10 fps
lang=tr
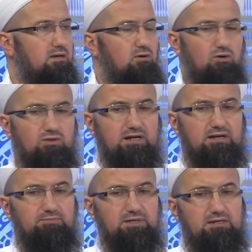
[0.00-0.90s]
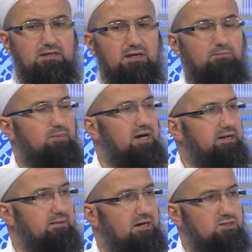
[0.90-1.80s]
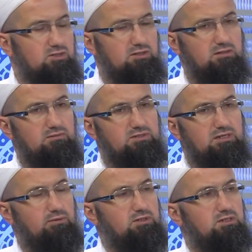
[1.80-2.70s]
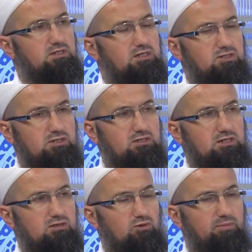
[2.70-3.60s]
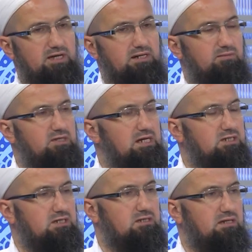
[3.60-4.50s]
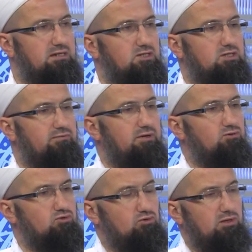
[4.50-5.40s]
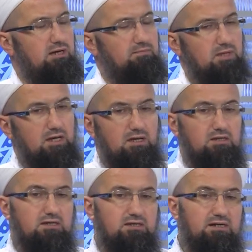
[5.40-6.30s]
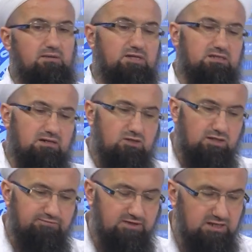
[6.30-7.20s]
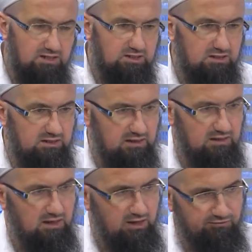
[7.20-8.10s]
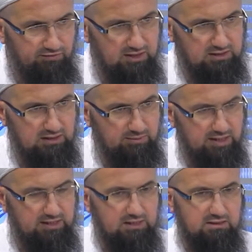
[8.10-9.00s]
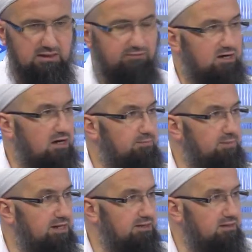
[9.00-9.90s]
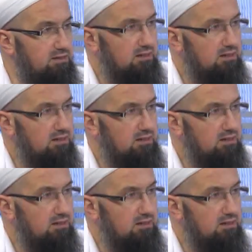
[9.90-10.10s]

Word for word: onlara bir bayram haçlığı sevincini yaşatacak, o bayramı gerçekten neşe ve huzurla ya da Ramazan-ı Şerif'i gerçekten feyizle, bereketle ve kalplerini